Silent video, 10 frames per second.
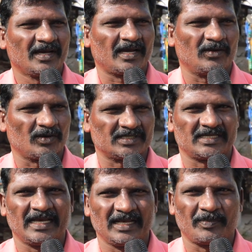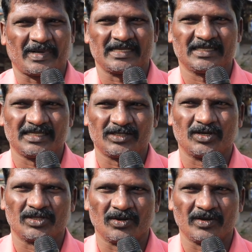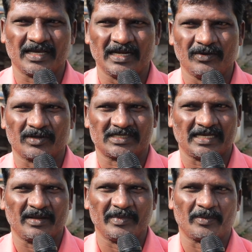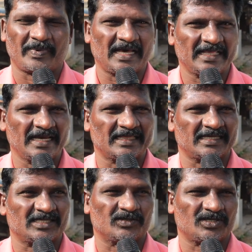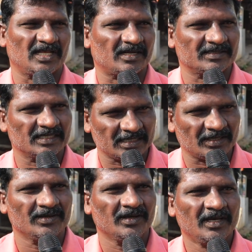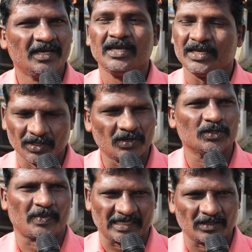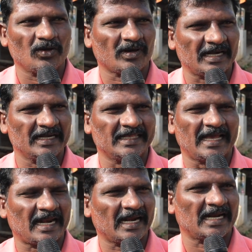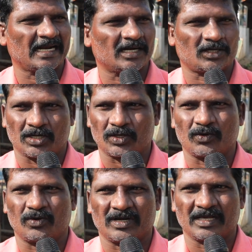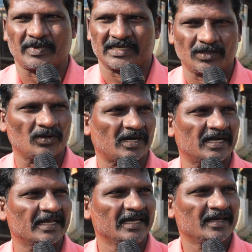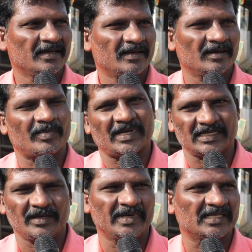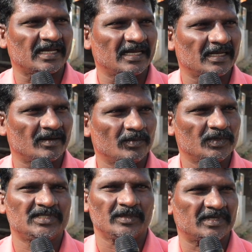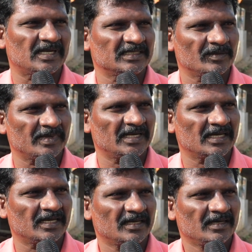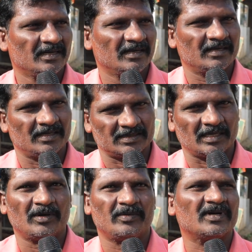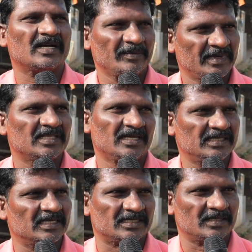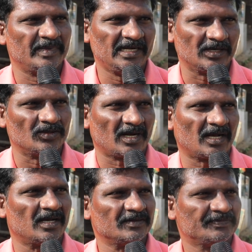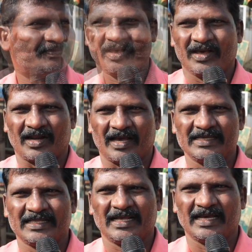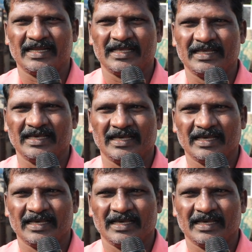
కానీ ఒక్కసారి ప్రజల స్థితిగతుల్లోకి వెళ్ళి ఒకసారి మీరు పాదయాత్ర సంవత్సరం చేశారు ఈరోజు ప్రజల్లోకి రండి దేరాలు కట్టుకోకుండా ప్రజల్లోకి రండి ప్రజలే మీకు సరైన బుద్ధి చెప్తారని చెప్పని నేను సభాముఖంగా మీకు తెలియజేస్తున్నాను మీడియా ద్వారాగా రాజధాని అనేది